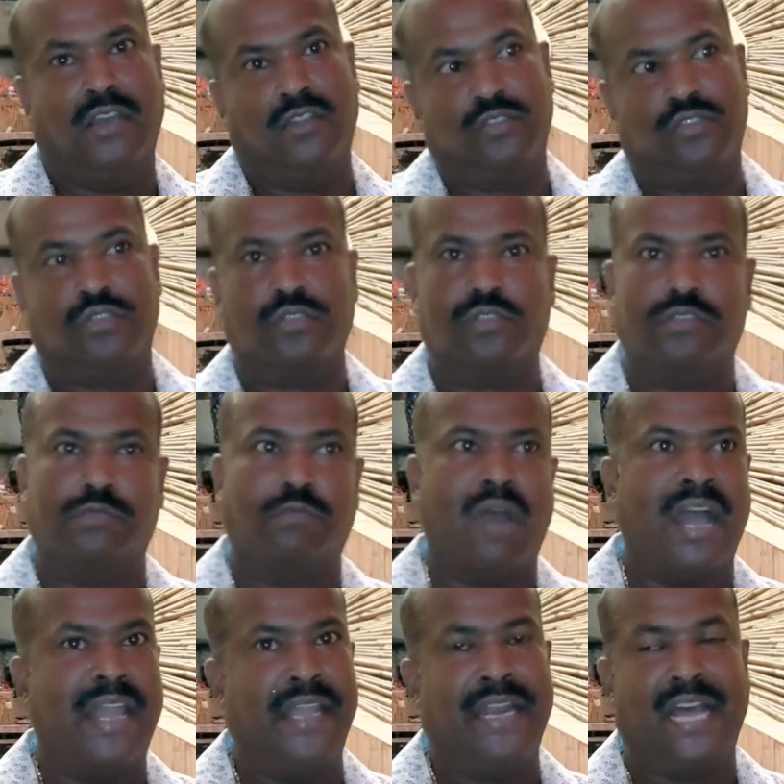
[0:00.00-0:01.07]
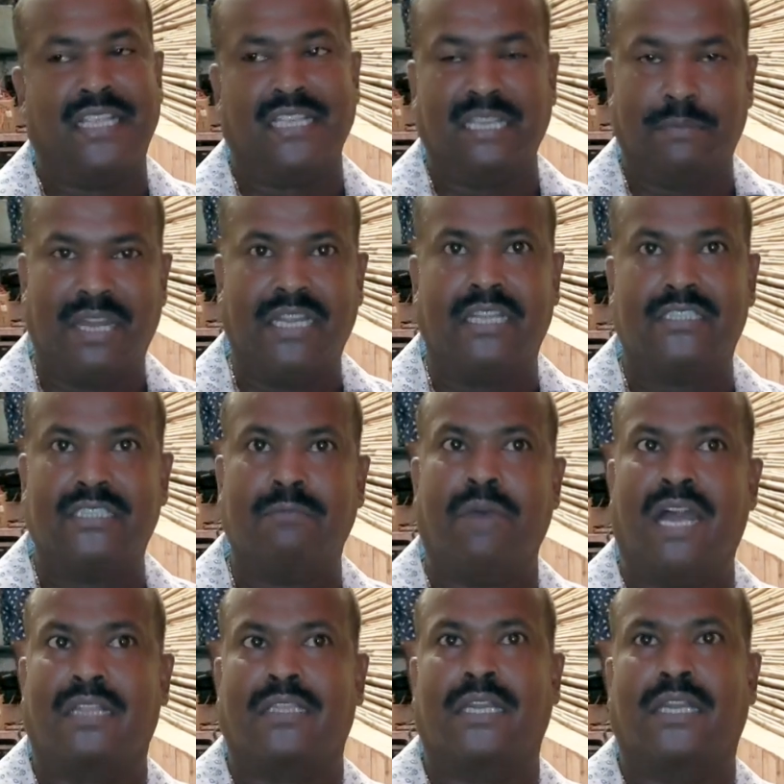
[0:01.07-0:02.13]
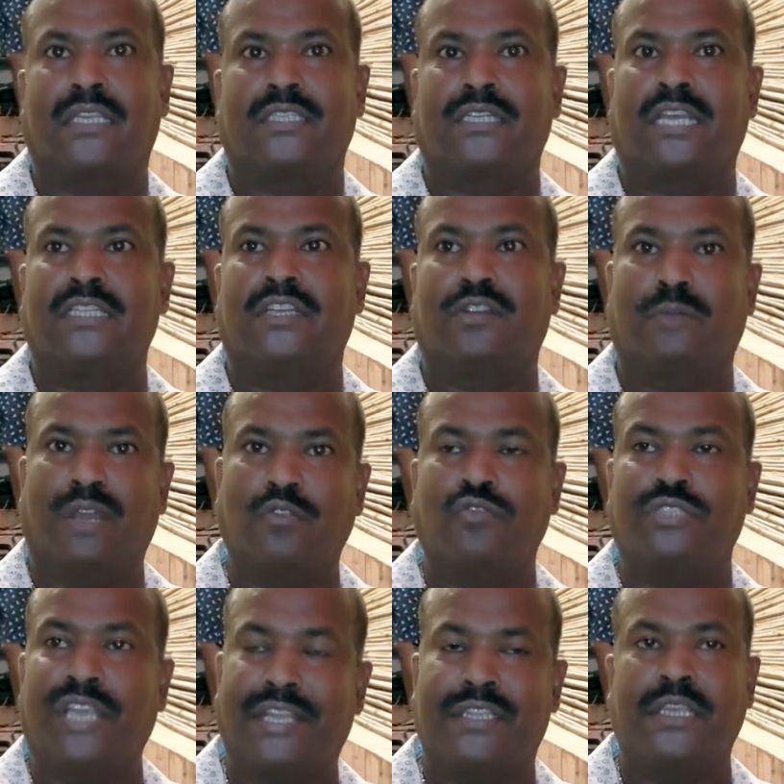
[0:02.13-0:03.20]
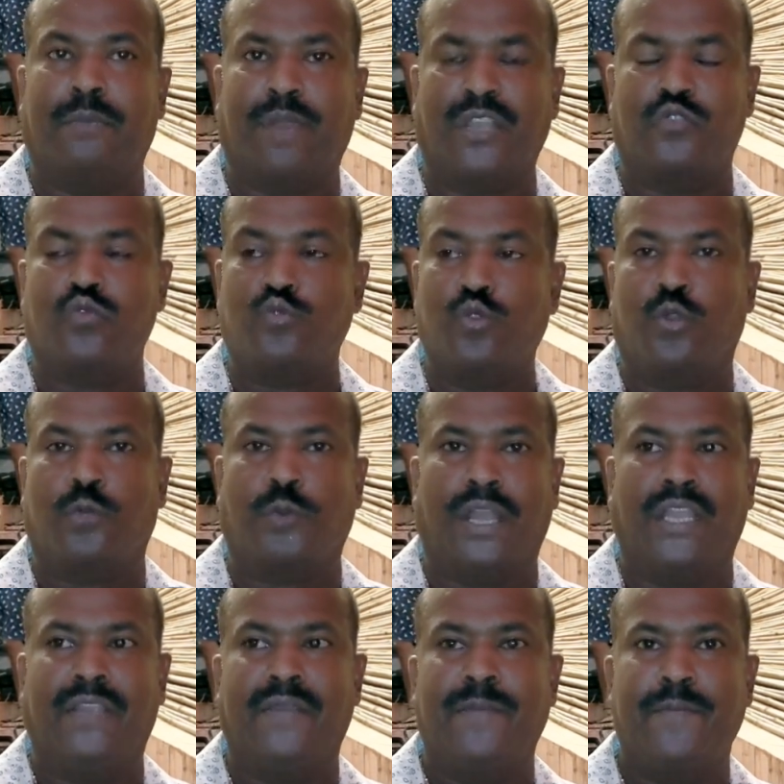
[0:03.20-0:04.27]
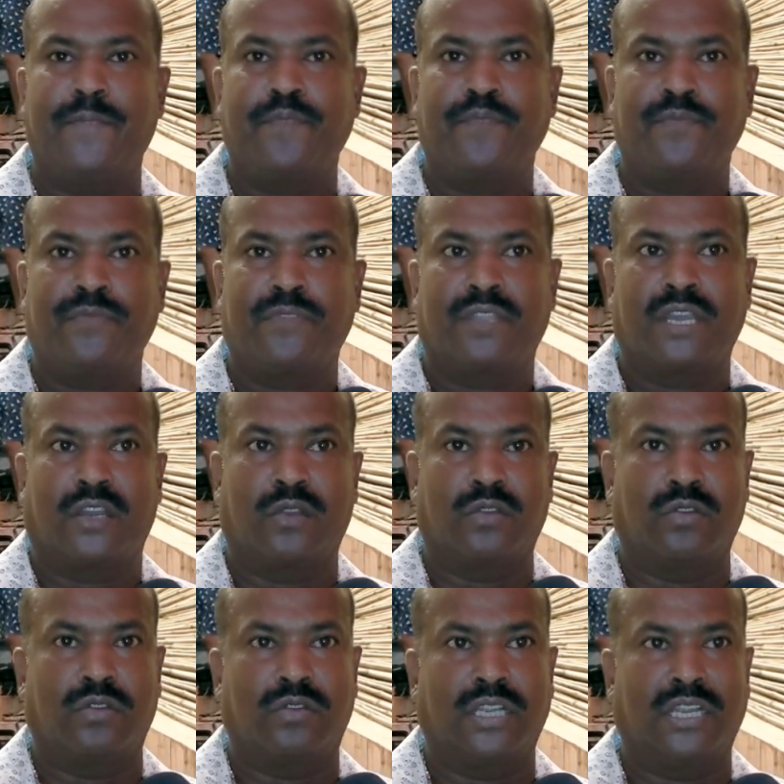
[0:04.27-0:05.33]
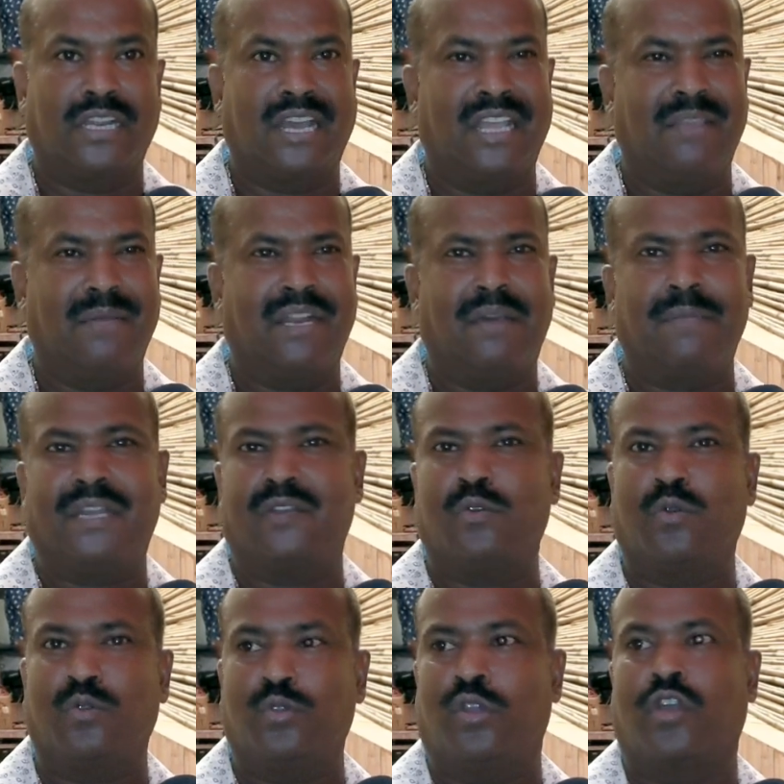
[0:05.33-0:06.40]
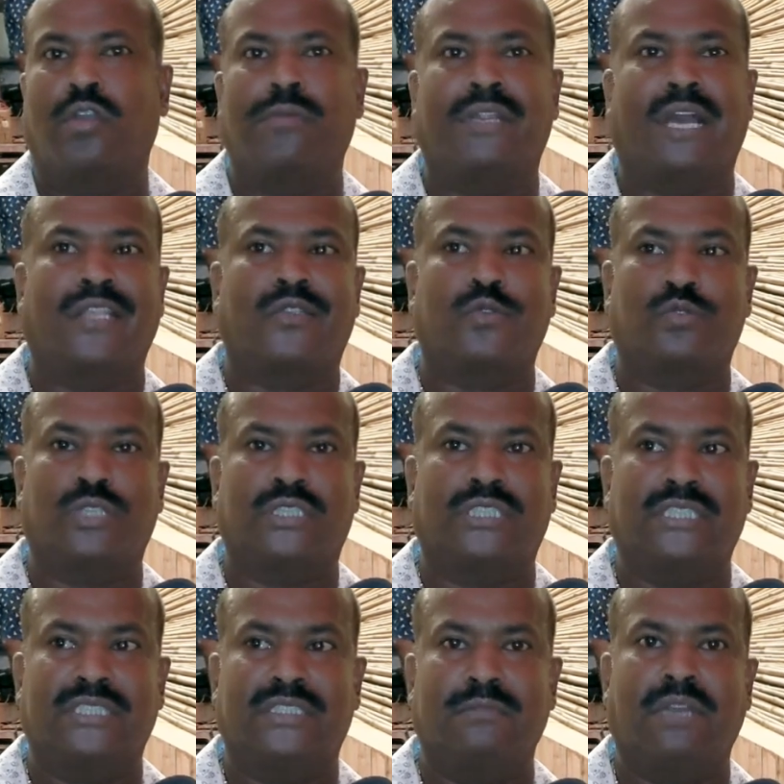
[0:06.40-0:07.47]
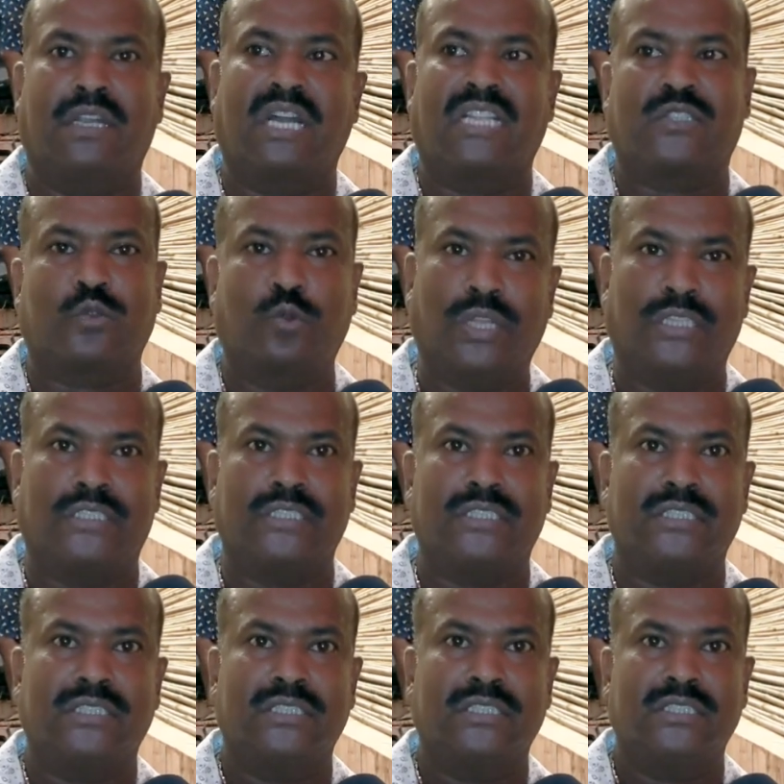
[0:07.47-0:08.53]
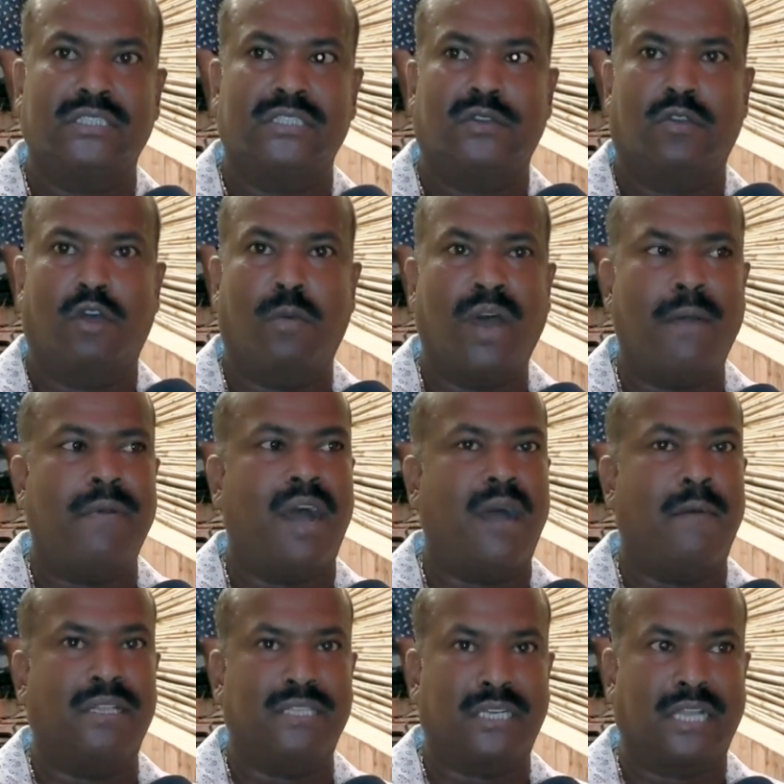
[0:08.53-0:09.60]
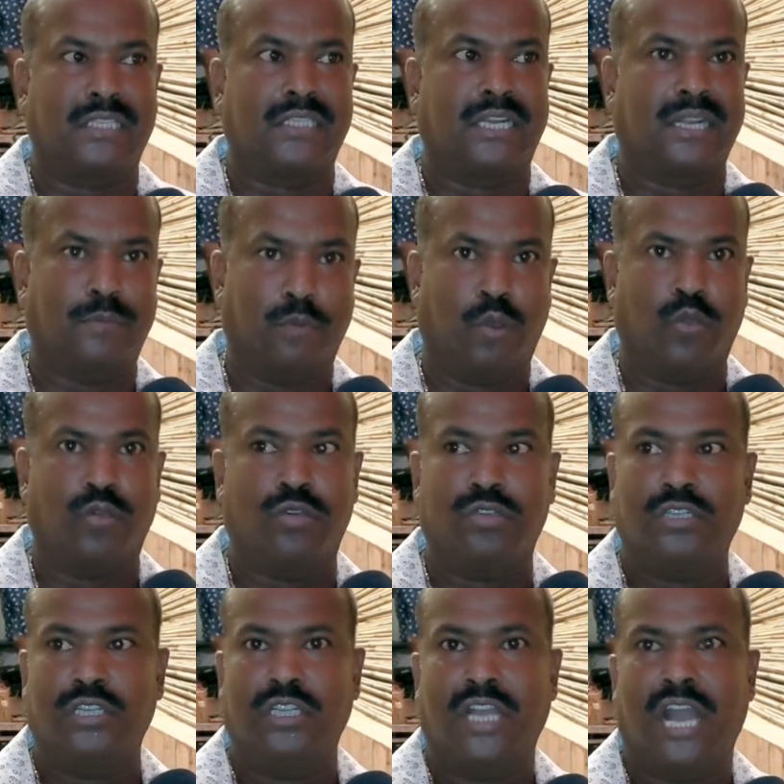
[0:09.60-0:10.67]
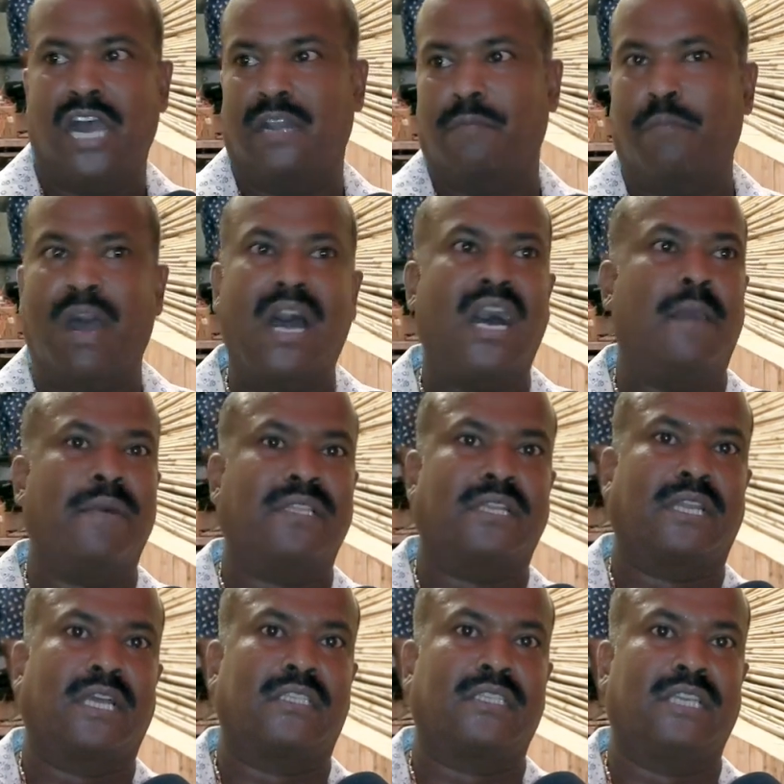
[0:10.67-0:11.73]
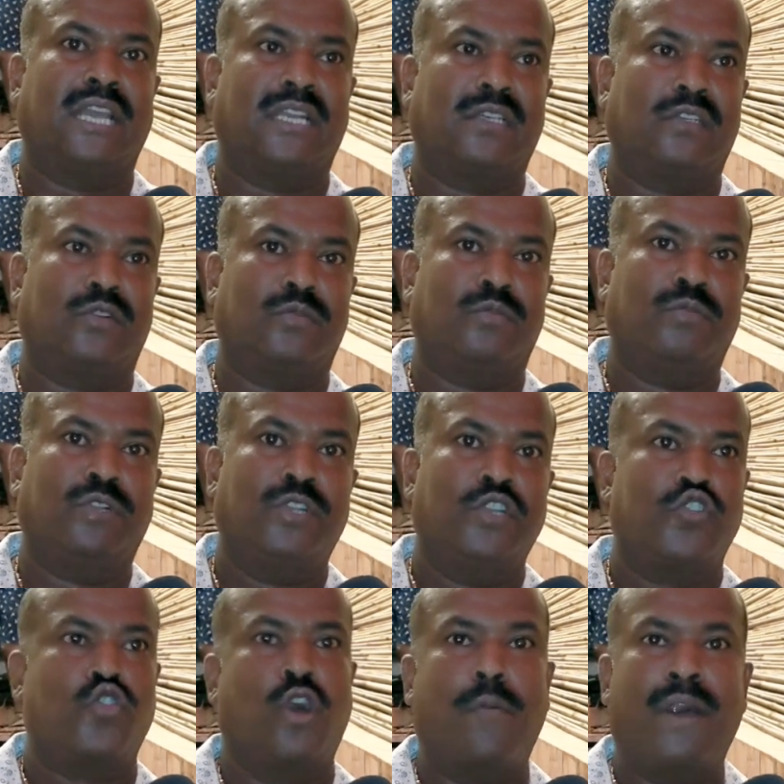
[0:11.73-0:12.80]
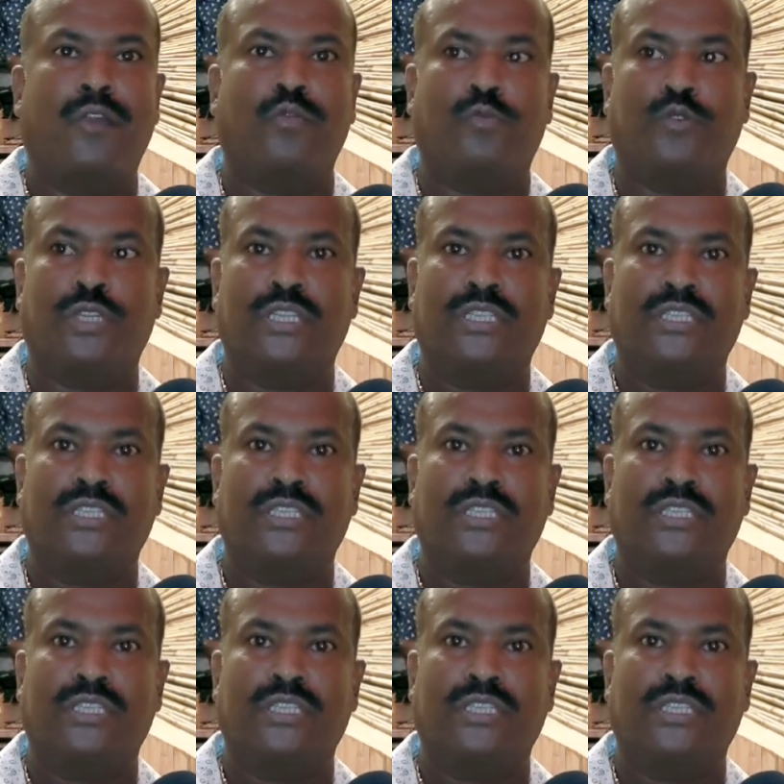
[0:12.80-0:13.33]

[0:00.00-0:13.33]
অন্তত মায়ের এবারের যে বার্তাটা সেটা যেন মানুষ দেখতে পায় সুযোগ পায় কারণ এটা এবার আমরা একটু অন্য রকমের কাজ করতে চেয়েছি বা কাজ করেছি অভাব আমাদের কাছে একটা বড় আর মা আমাদের কাছে একদম সবার ওপরে